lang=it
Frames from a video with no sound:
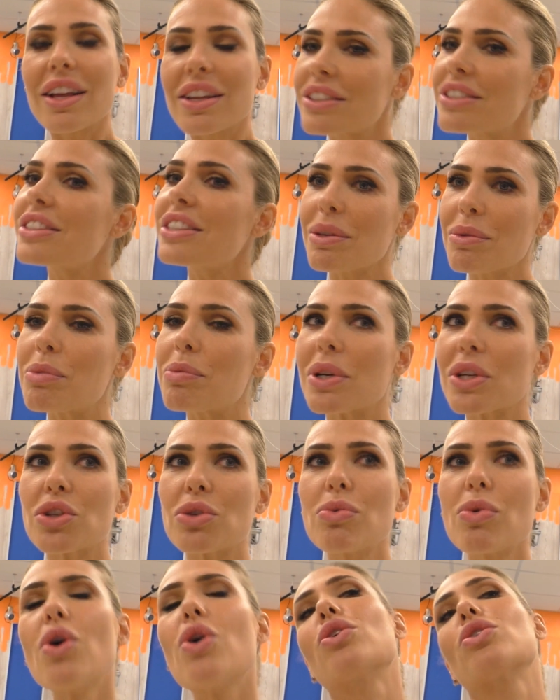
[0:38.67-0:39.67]
Sì, mi piace
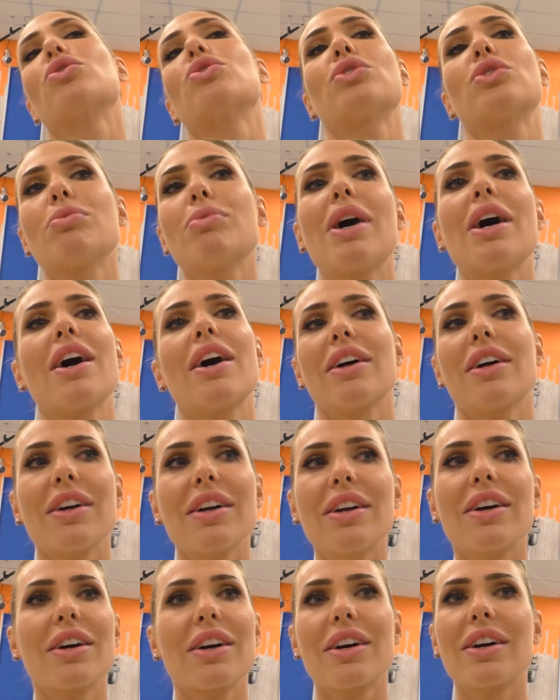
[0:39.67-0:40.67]
molto,
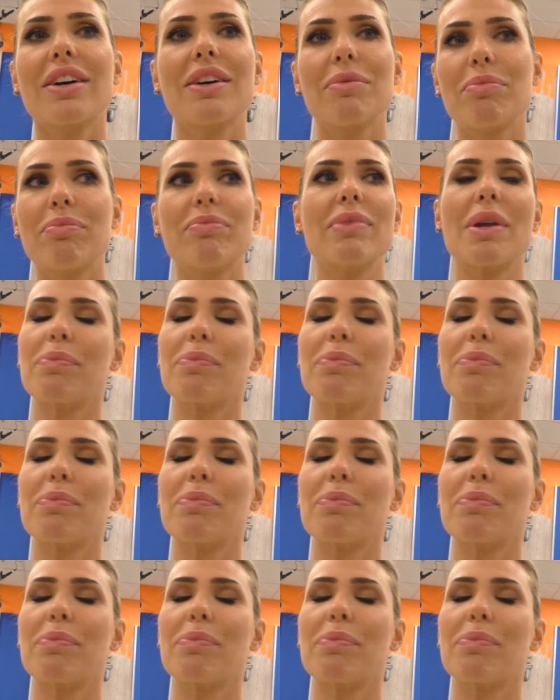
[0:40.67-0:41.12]
insomma, eh,